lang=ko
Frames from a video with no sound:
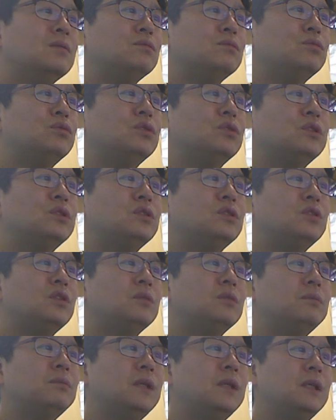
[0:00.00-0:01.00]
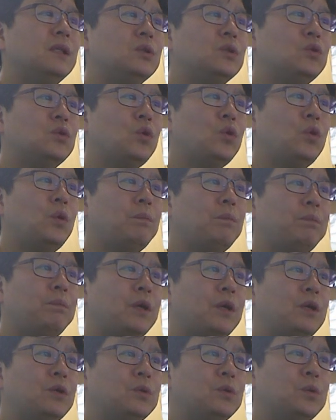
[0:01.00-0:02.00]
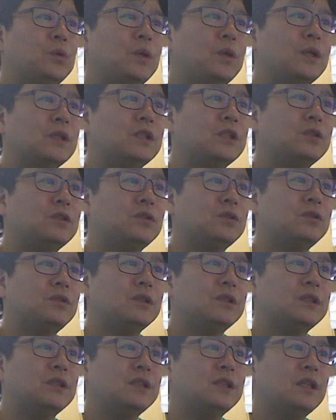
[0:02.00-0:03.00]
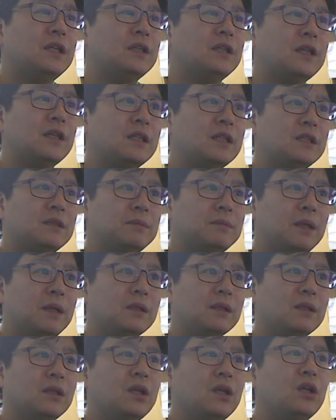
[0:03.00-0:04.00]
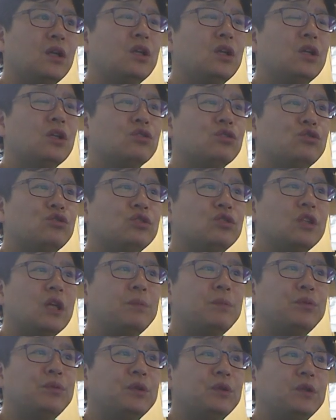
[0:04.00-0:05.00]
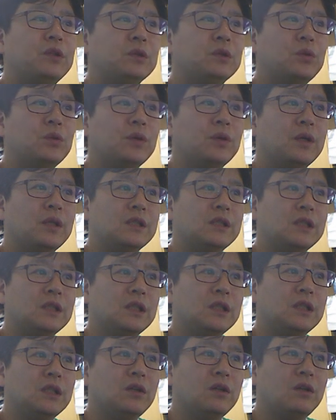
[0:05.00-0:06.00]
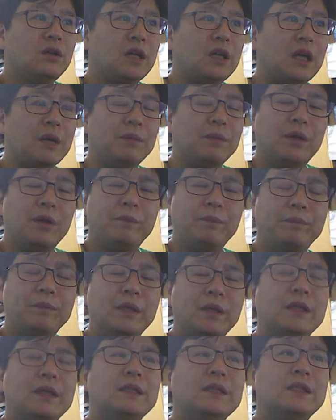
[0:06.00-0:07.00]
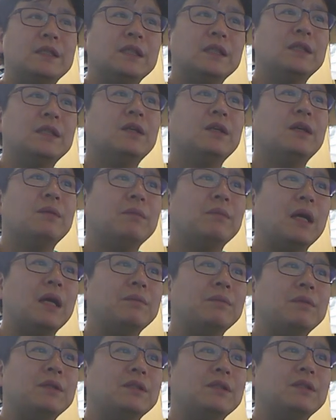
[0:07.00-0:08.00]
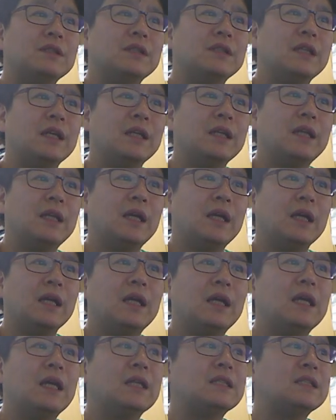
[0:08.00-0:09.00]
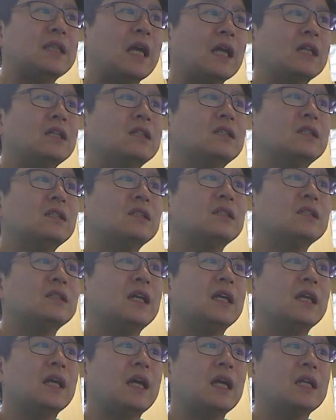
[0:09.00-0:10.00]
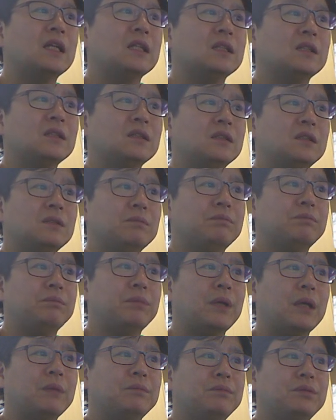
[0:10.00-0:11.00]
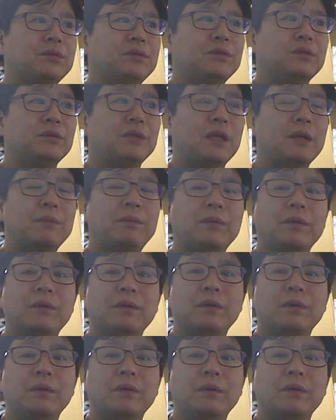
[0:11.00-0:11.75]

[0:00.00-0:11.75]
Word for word: 무균적 및 초음파 유도화 시술을 시행을 하지만 주사 부위를 통한 신경 감염, 신경 마비 증상이나 자극 증상의 가능성을 100%